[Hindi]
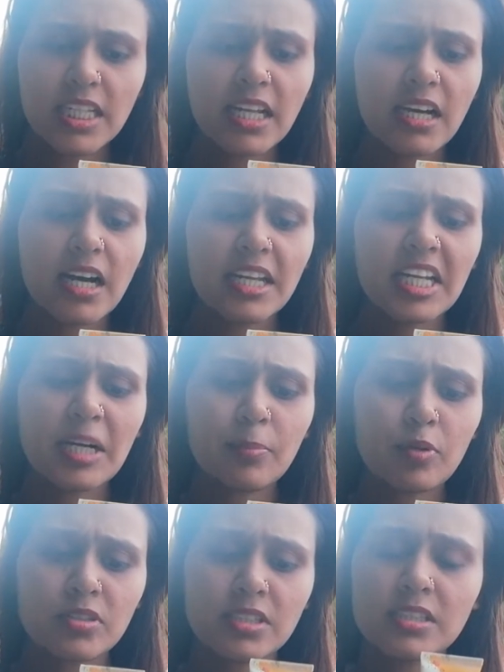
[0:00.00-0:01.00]
लगाने का
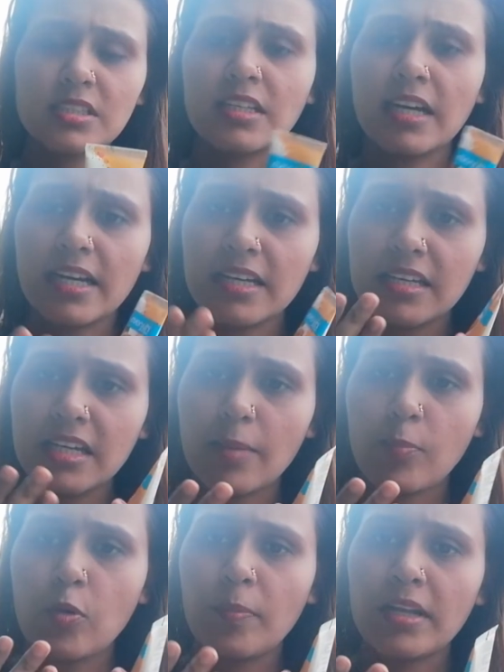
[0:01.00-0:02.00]
प्रोसेस क्या है कि
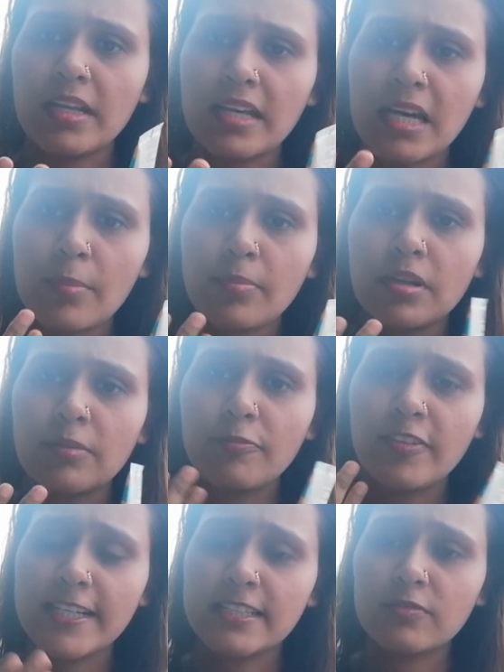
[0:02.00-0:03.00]
आपको पहले क्या अपना
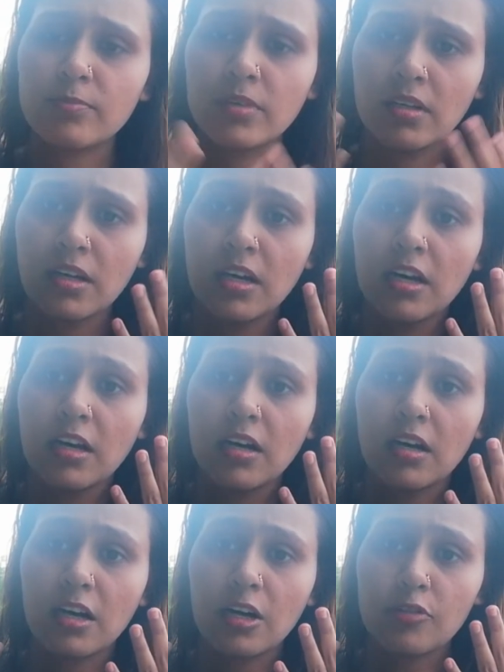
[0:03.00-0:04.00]
फेस
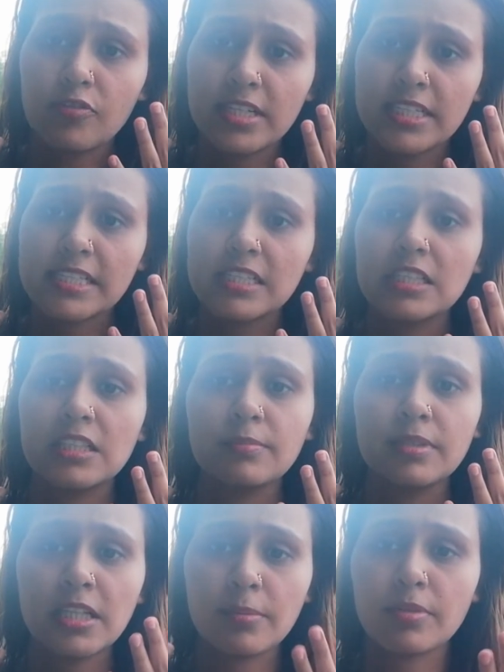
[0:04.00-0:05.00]
फिर किसी
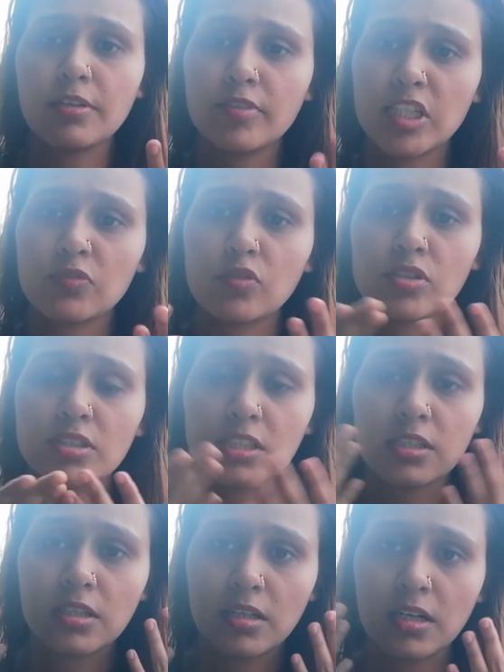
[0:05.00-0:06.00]
भी अपने फेस वॉश से
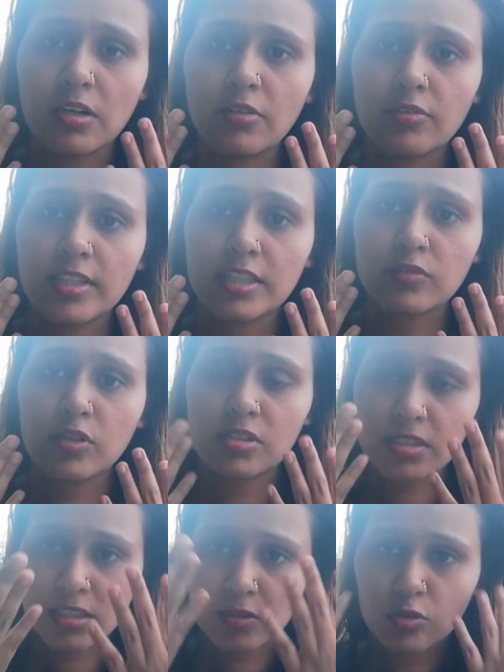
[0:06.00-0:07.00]
फेस वॉश
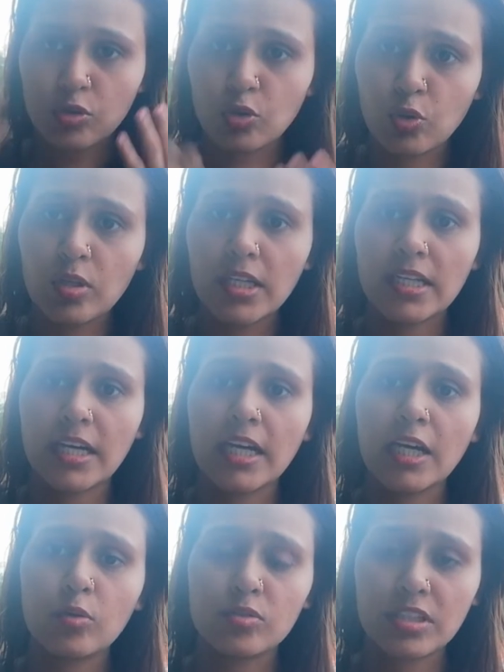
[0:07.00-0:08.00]
से इसको धो लेना
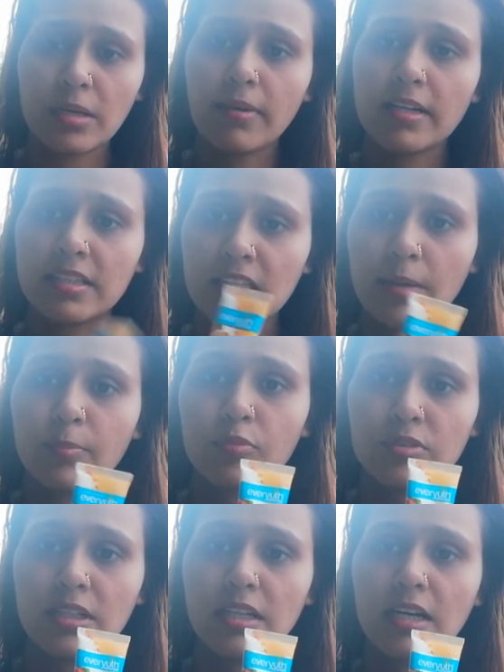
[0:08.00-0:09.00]
है उसके बाद ही
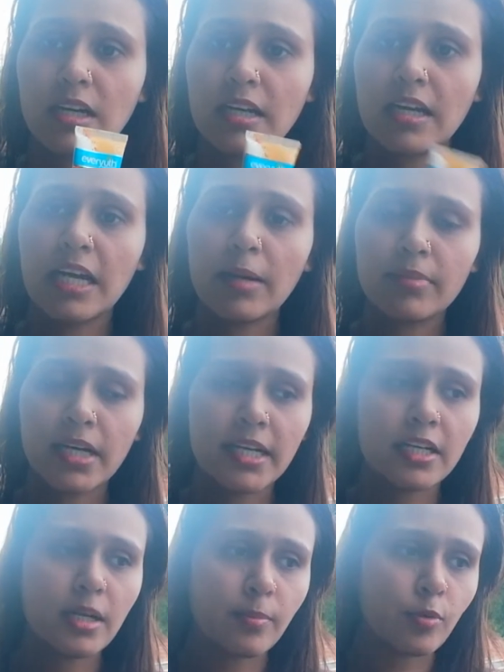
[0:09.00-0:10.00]
आपको ये लगाना है आप
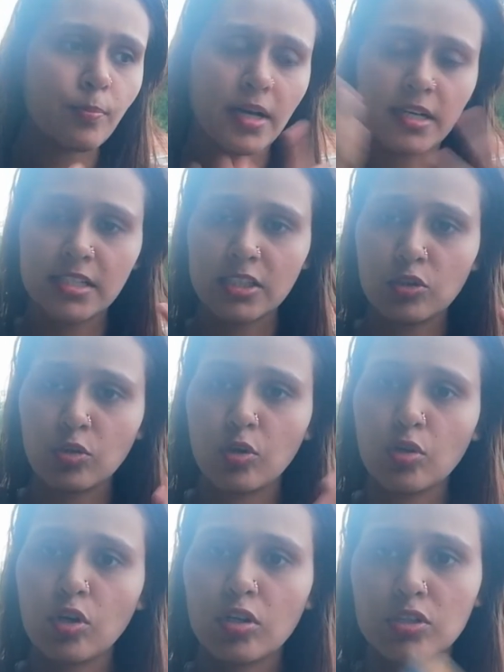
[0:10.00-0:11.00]
डायरेक्ट आप पानी से धो
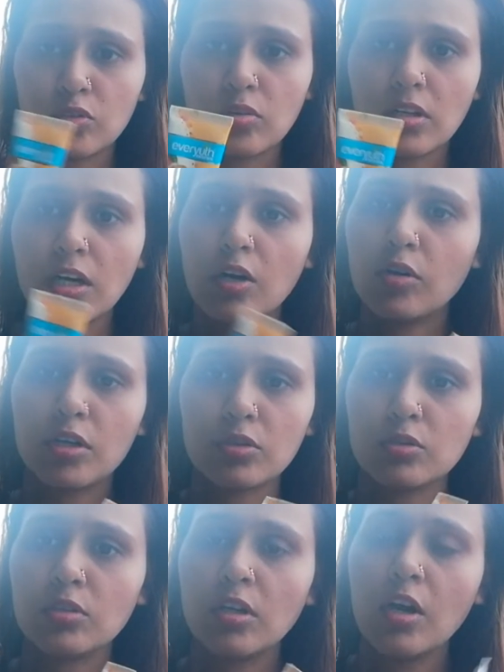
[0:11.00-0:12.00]
लोगे और इसको लगाओगे
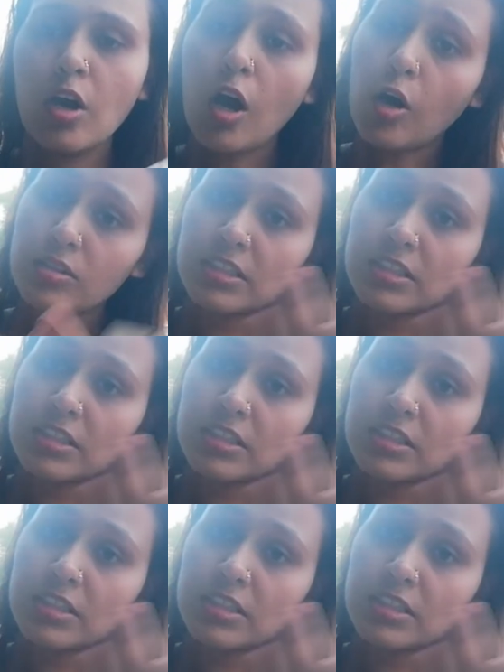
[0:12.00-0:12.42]
तो और